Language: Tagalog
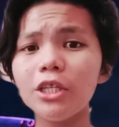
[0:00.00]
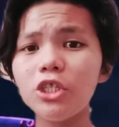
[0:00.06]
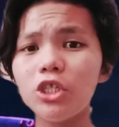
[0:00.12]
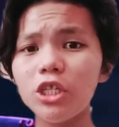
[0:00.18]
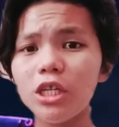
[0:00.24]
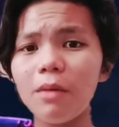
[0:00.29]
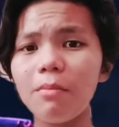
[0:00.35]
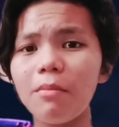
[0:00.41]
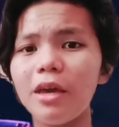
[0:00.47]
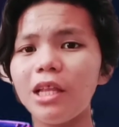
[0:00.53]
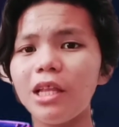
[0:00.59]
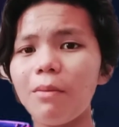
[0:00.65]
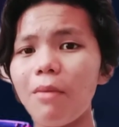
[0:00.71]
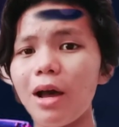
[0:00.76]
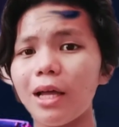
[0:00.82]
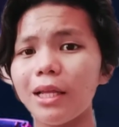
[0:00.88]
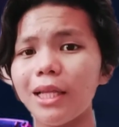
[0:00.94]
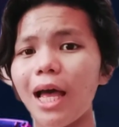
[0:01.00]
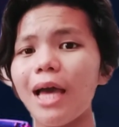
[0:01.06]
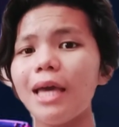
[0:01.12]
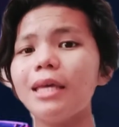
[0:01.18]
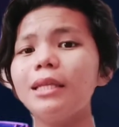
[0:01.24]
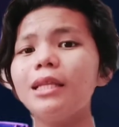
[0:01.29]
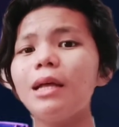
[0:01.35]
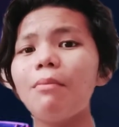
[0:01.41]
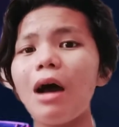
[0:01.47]
GMA naman
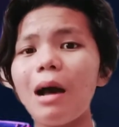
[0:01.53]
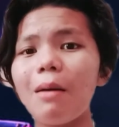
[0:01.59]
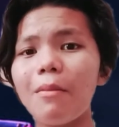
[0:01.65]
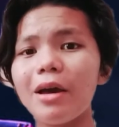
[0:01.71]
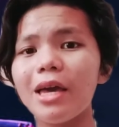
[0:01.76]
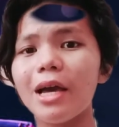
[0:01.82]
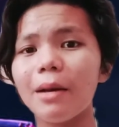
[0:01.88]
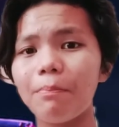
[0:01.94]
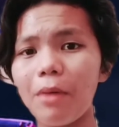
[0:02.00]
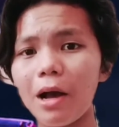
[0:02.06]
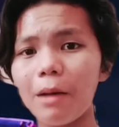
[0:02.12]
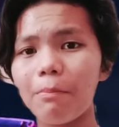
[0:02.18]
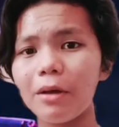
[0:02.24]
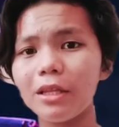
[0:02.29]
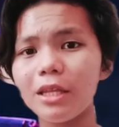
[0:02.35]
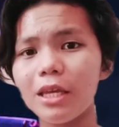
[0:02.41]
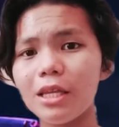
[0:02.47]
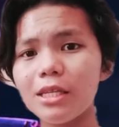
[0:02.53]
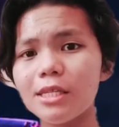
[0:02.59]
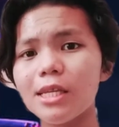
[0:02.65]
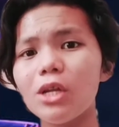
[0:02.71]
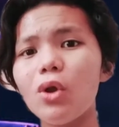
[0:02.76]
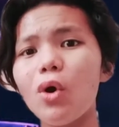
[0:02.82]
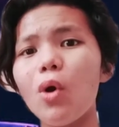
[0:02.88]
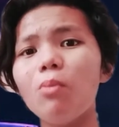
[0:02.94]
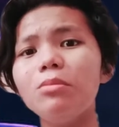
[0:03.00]
ay namamayagpag pa sa
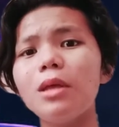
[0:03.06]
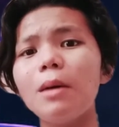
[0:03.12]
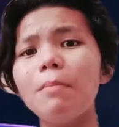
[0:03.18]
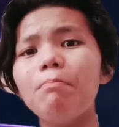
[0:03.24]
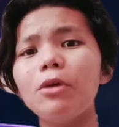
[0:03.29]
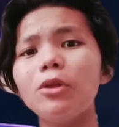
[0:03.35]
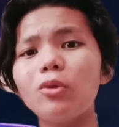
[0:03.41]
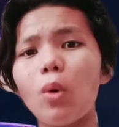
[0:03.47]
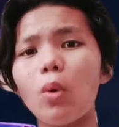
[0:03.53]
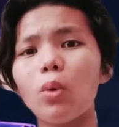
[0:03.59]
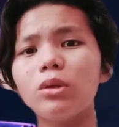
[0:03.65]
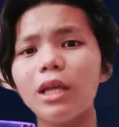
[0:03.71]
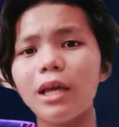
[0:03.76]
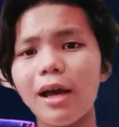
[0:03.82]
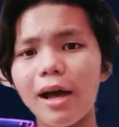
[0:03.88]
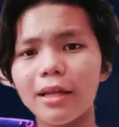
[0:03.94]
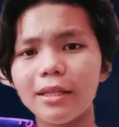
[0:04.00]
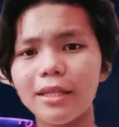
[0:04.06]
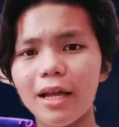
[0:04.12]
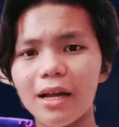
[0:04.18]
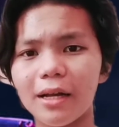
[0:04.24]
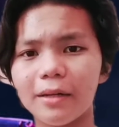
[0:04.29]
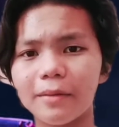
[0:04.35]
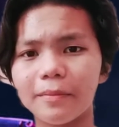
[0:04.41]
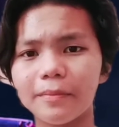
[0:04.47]
loob ng pitong dekada.